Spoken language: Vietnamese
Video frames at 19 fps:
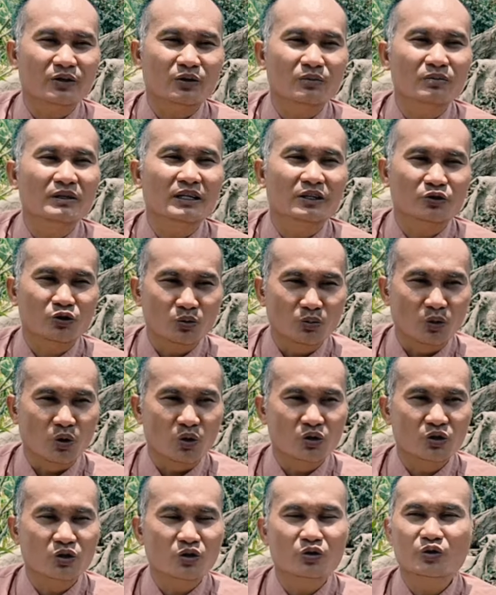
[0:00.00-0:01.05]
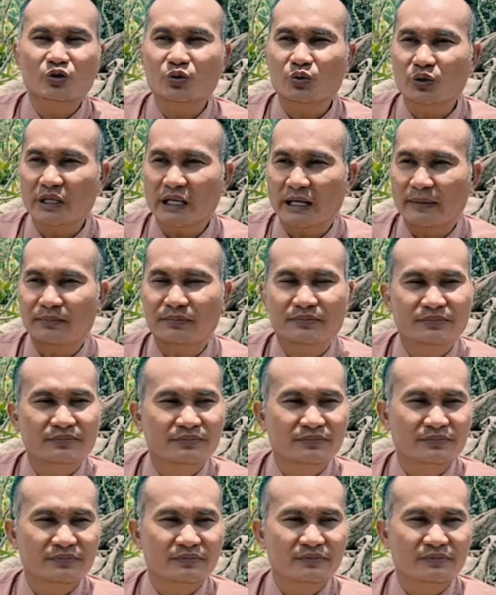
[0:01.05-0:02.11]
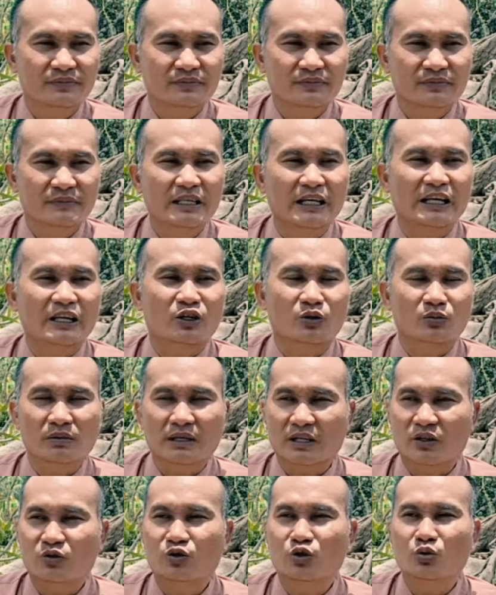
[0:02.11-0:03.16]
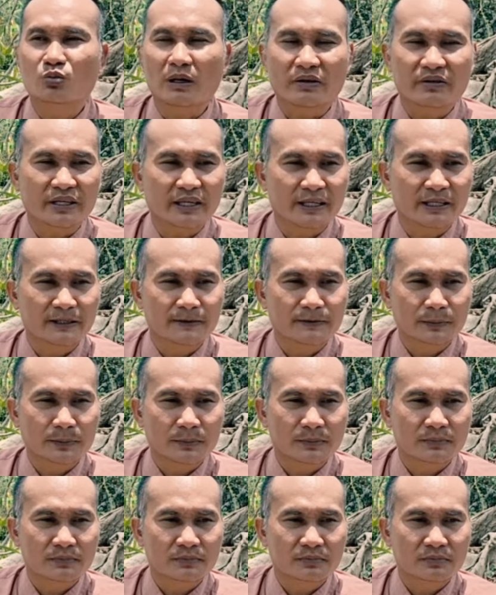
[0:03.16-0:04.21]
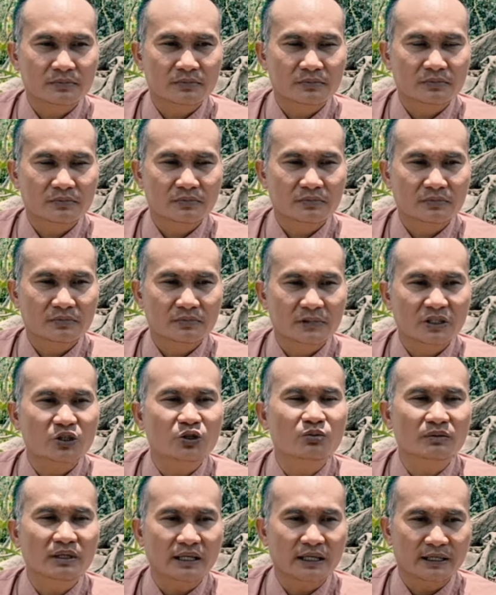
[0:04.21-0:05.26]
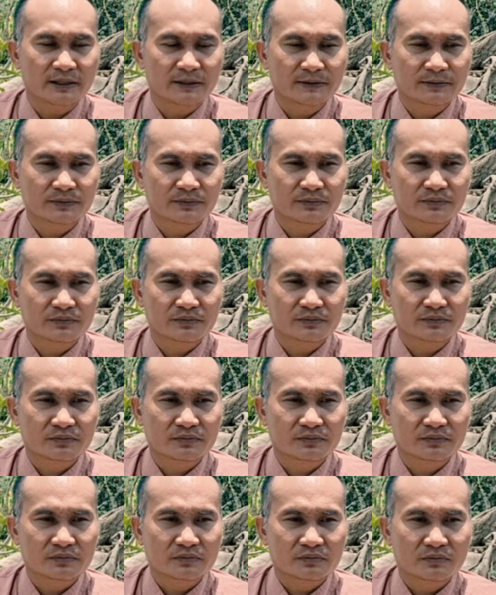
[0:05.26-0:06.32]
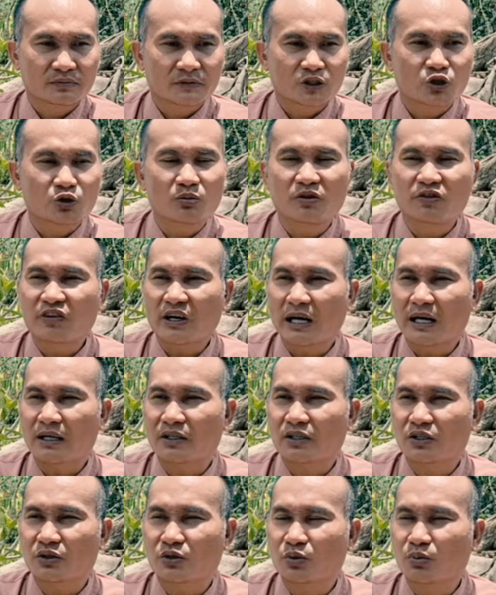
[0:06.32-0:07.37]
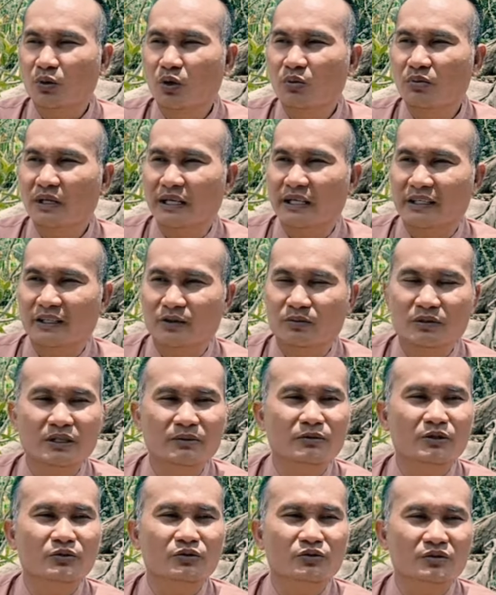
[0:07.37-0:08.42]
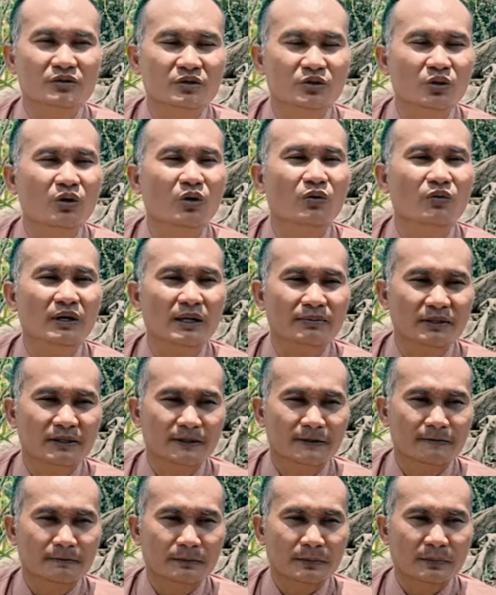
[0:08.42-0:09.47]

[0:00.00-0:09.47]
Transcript: là cũng là số buộc con số giam và cũng là con số bảo vệ cho chúng ta số bộc phá ở trên số 4 này cũng giống như số hộ pháp nè